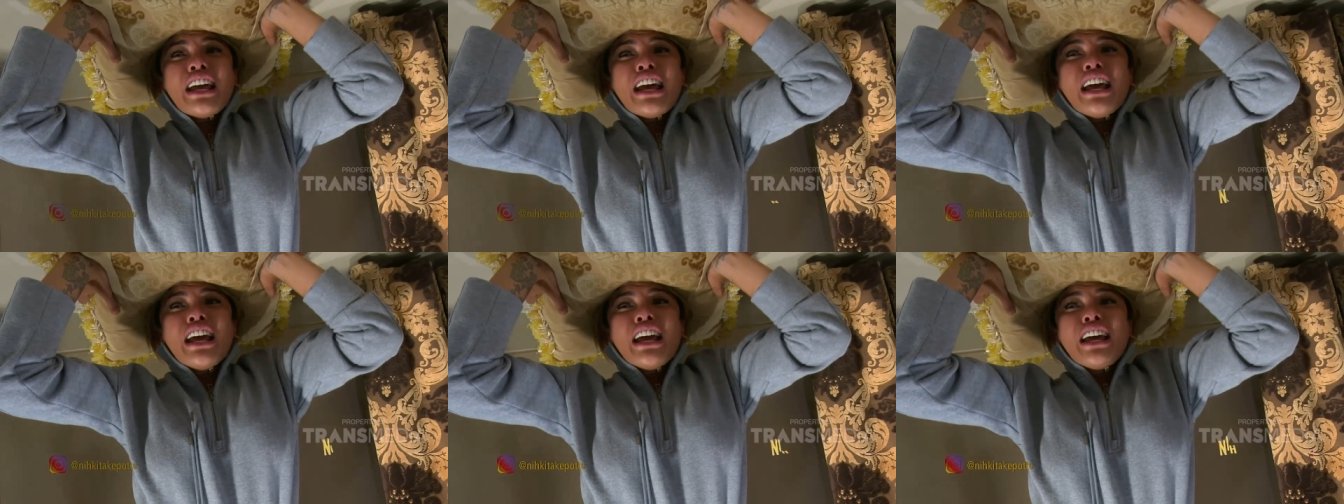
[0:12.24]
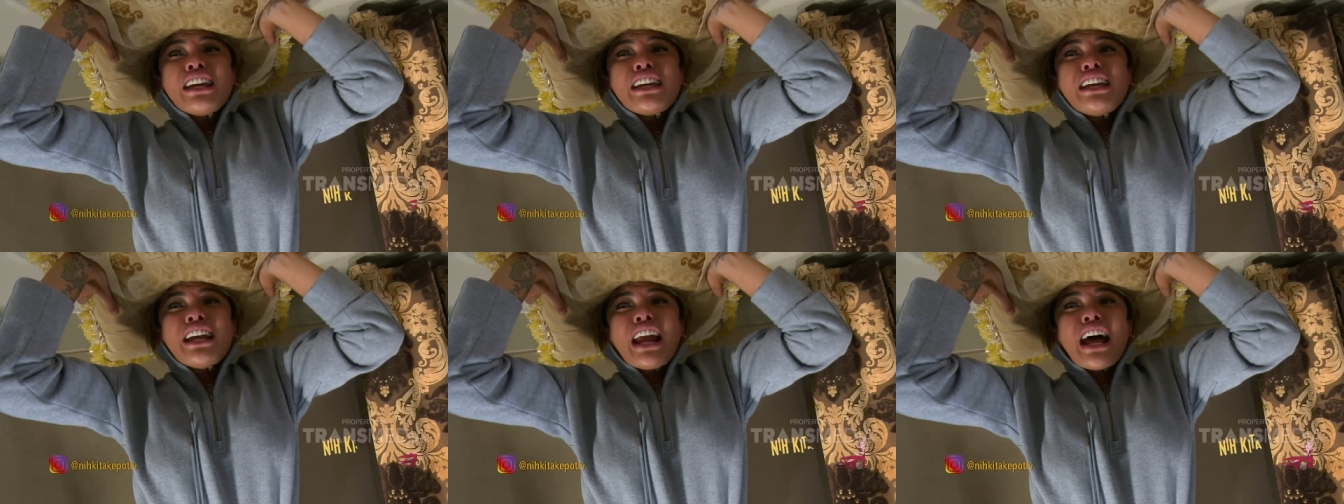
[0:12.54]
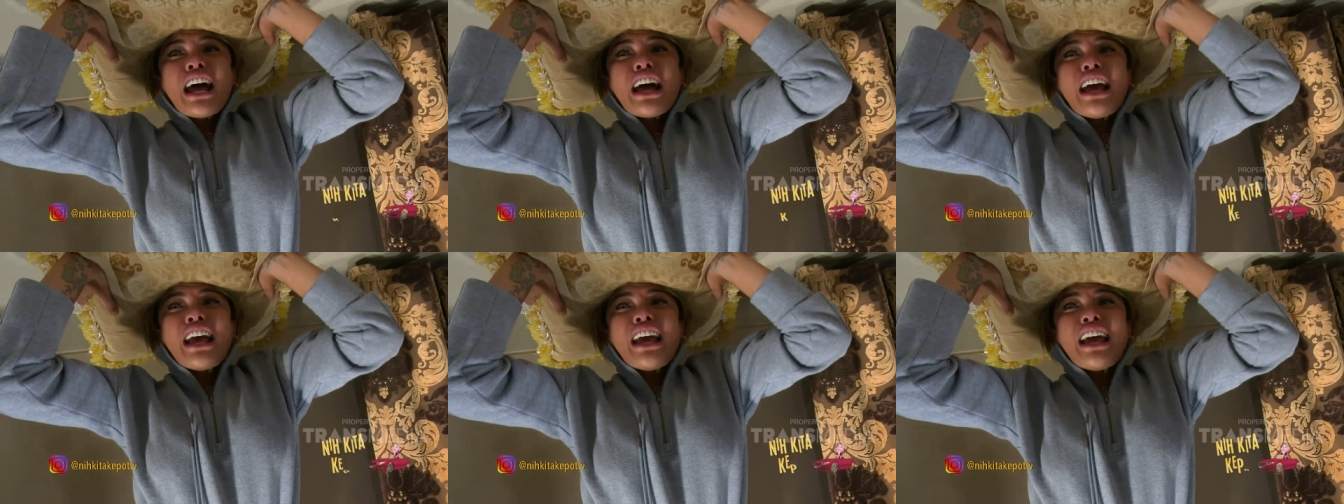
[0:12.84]

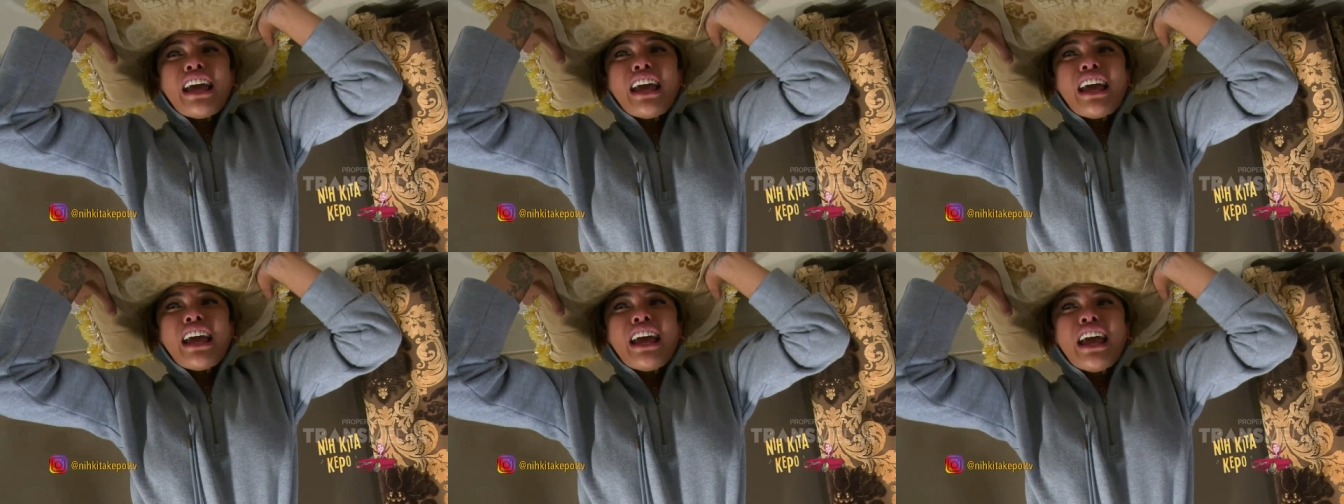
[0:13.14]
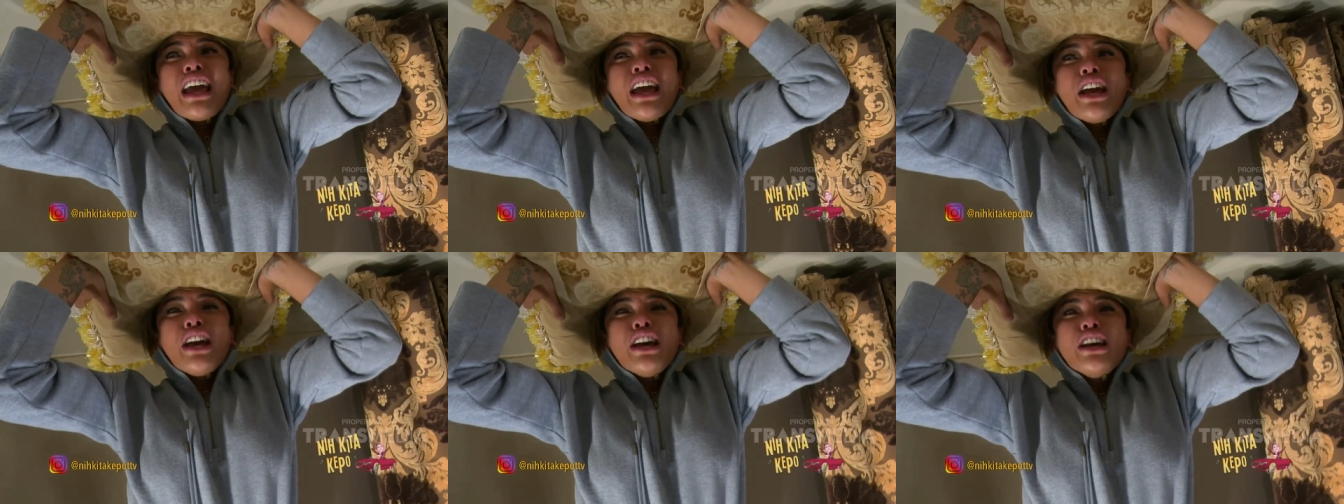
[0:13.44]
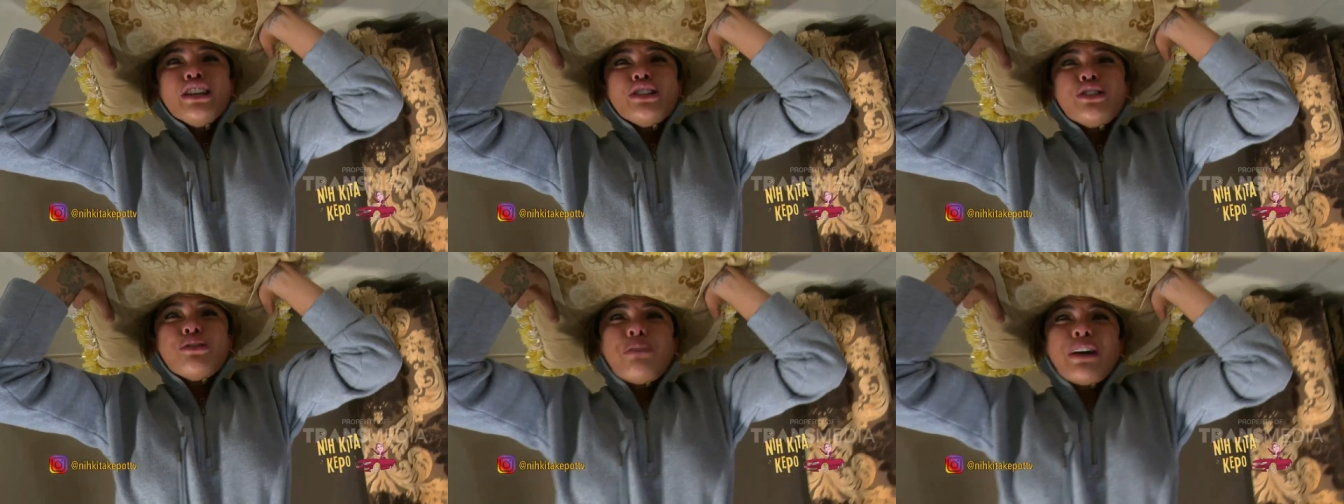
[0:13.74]
Gilang,
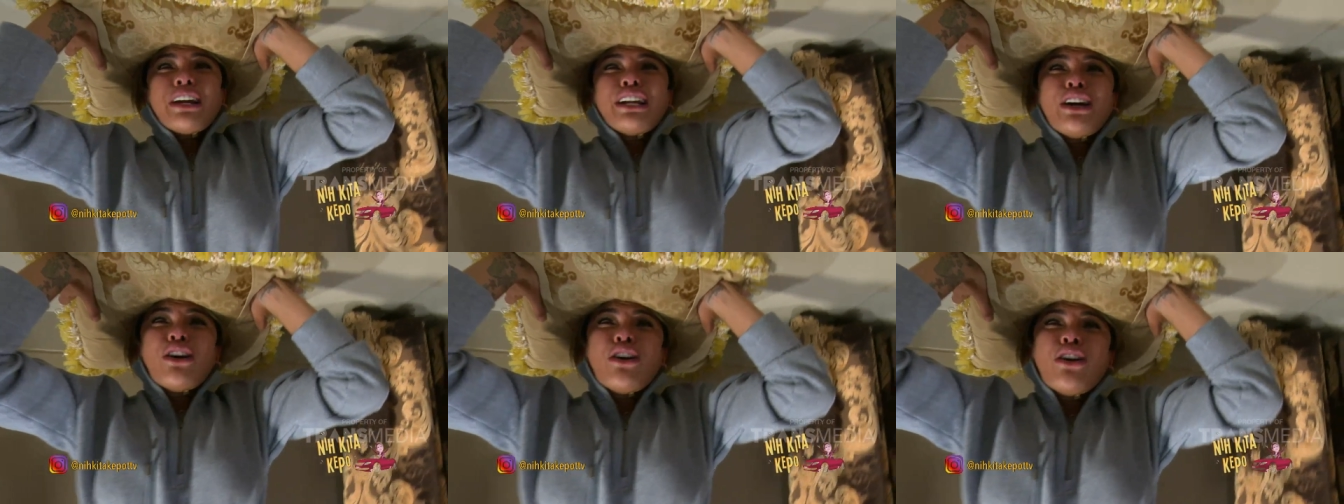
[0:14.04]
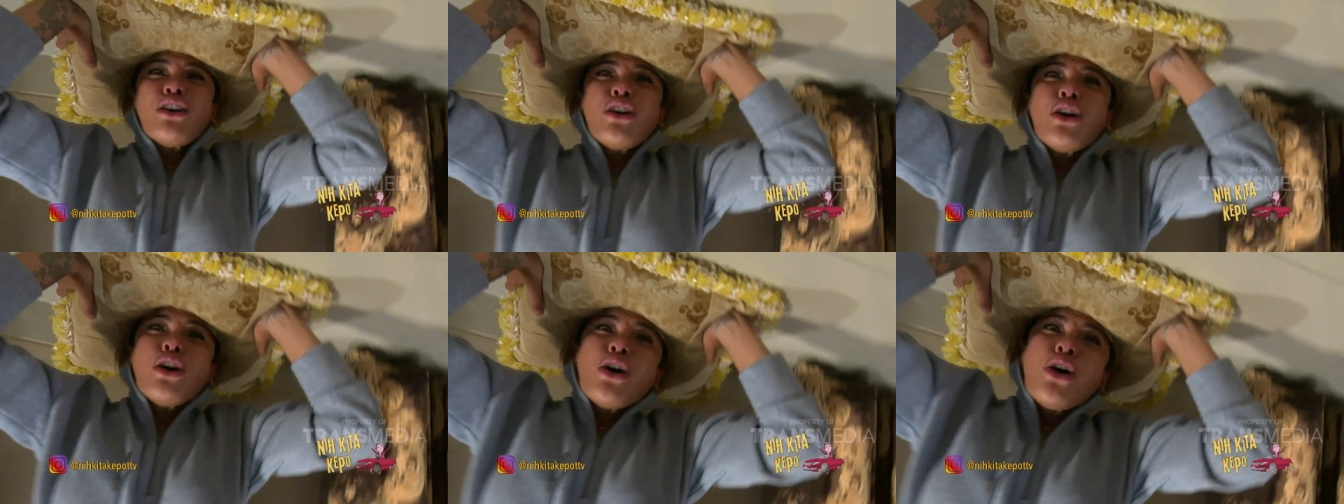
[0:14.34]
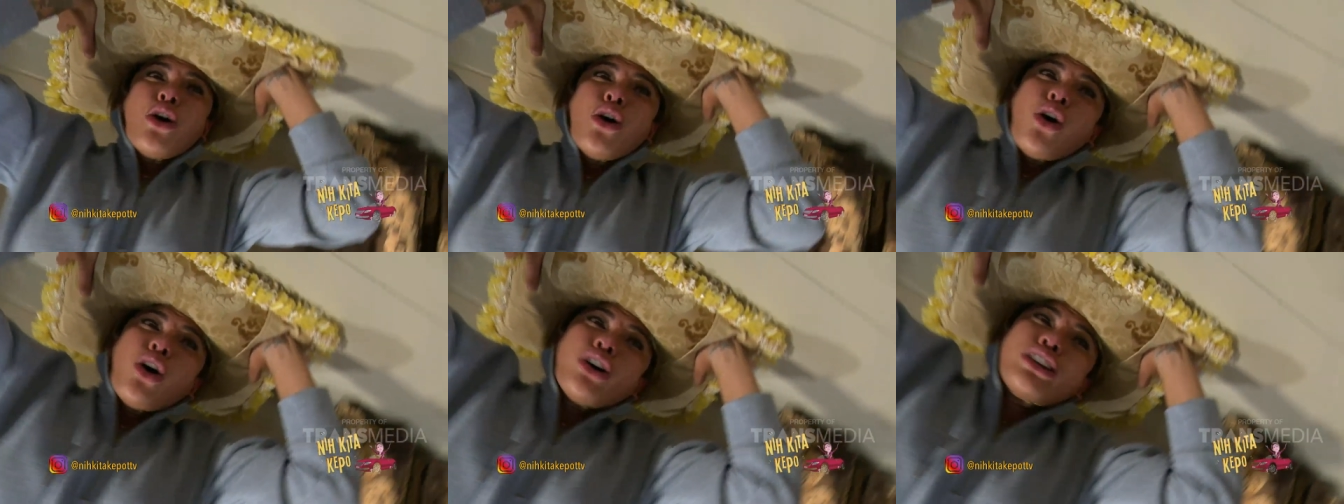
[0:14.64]
sumpah ini oh,
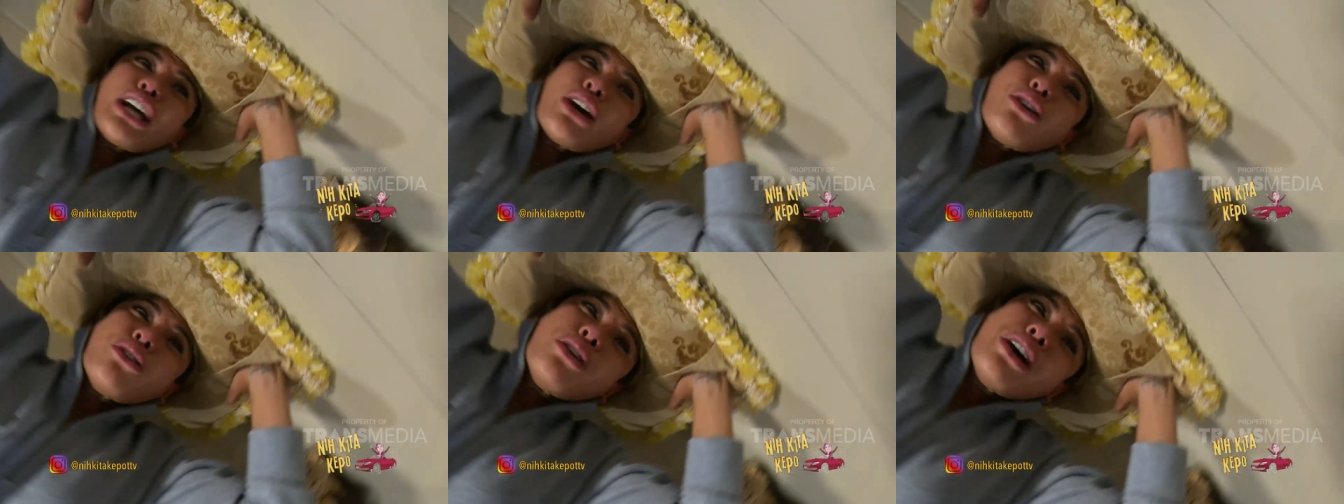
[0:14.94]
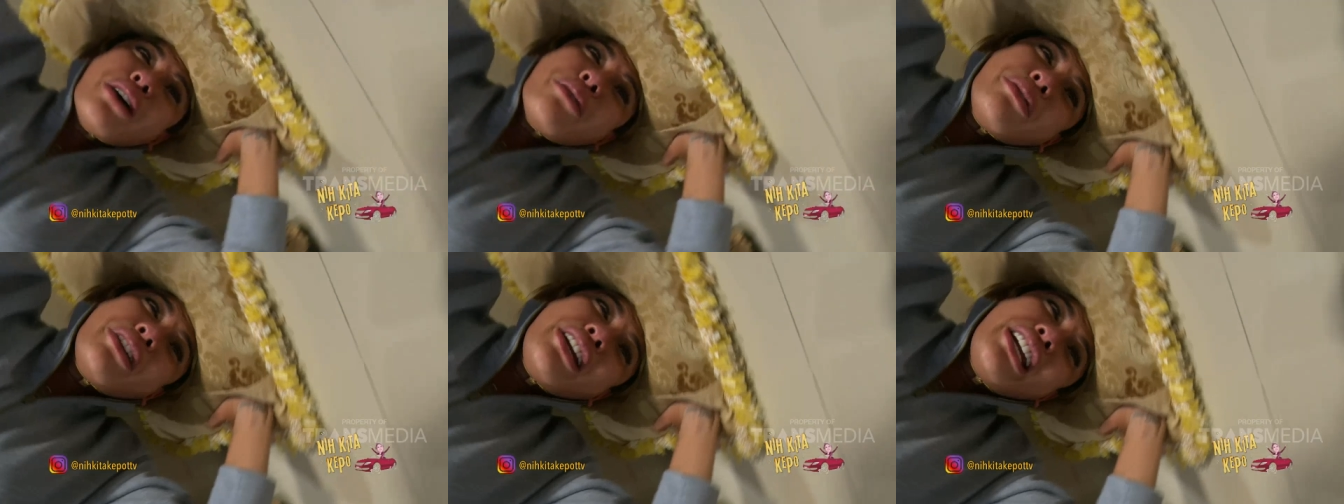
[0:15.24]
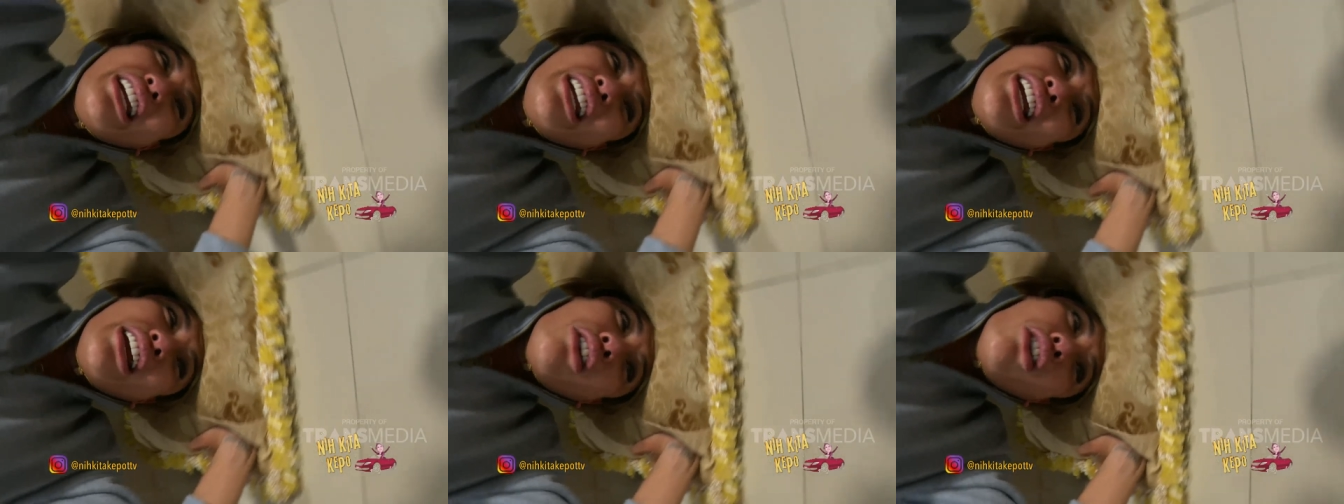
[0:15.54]
otak gue
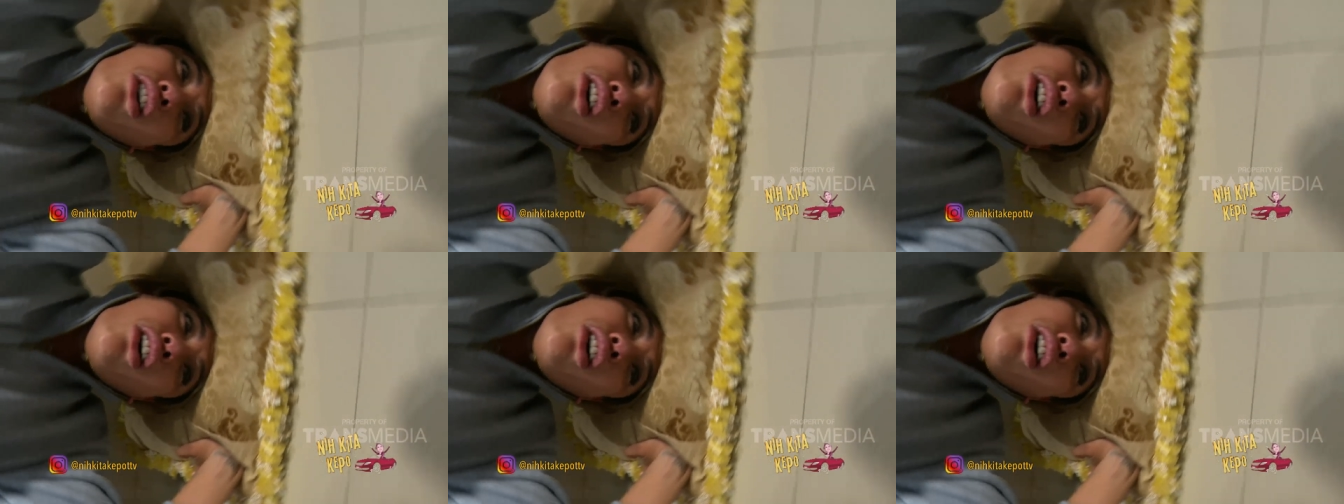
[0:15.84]
mendidih loh.